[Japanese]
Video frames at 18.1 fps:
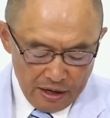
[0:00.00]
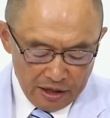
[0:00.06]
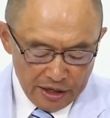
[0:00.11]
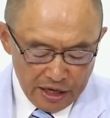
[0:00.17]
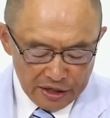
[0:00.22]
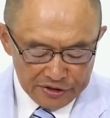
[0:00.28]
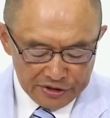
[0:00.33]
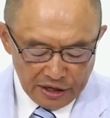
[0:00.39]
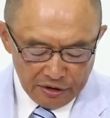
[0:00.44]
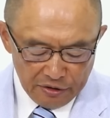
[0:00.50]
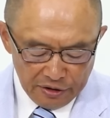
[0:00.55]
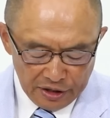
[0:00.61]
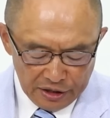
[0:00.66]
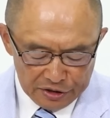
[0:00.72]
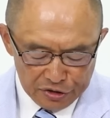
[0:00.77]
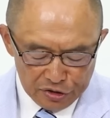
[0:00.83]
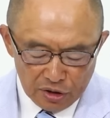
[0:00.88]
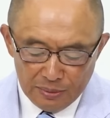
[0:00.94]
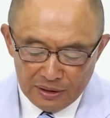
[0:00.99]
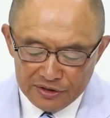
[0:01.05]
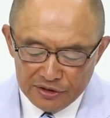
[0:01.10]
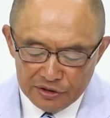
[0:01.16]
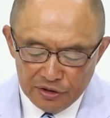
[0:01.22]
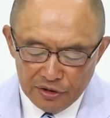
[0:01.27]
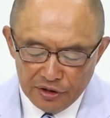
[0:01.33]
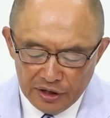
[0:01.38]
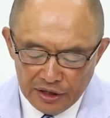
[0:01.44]
霊祭の日、主の
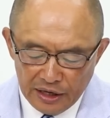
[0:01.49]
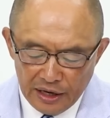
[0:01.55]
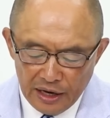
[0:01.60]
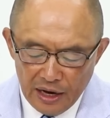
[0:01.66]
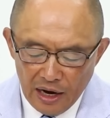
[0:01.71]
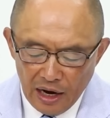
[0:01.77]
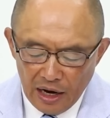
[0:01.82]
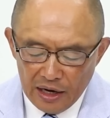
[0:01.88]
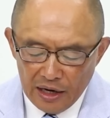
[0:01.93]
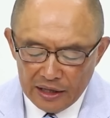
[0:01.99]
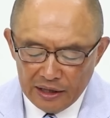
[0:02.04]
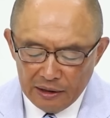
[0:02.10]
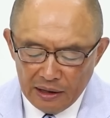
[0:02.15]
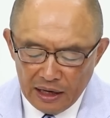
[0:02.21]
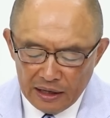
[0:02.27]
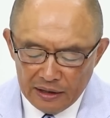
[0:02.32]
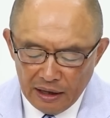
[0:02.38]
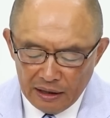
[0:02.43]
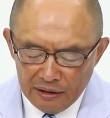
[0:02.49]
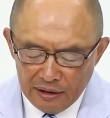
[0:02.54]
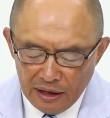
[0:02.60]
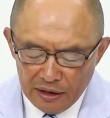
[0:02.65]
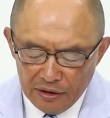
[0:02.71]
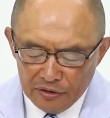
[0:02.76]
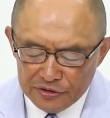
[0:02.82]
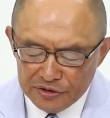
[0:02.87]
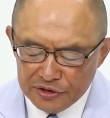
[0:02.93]
祭りの日にあなたが
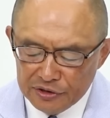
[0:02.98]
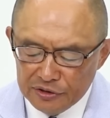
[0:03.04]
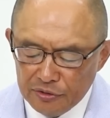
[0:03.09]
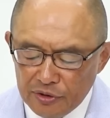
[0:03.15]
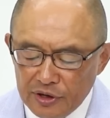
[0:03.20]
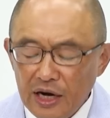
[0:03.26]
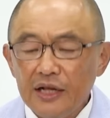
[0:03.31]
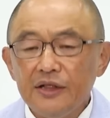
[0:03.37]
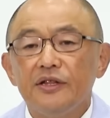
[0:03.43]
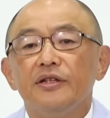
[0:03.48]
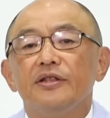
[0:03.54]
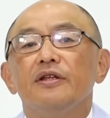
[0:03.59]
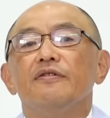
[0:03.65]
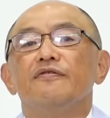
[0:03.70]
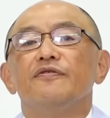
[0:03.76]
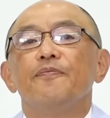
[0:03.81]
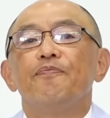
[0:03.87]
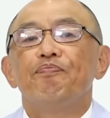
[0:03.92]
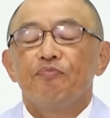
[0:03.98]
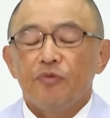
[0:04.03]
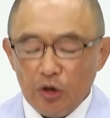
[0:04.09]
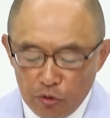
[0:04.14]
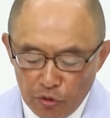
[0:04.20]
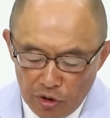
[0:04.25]
何をするのかって言ってるんです。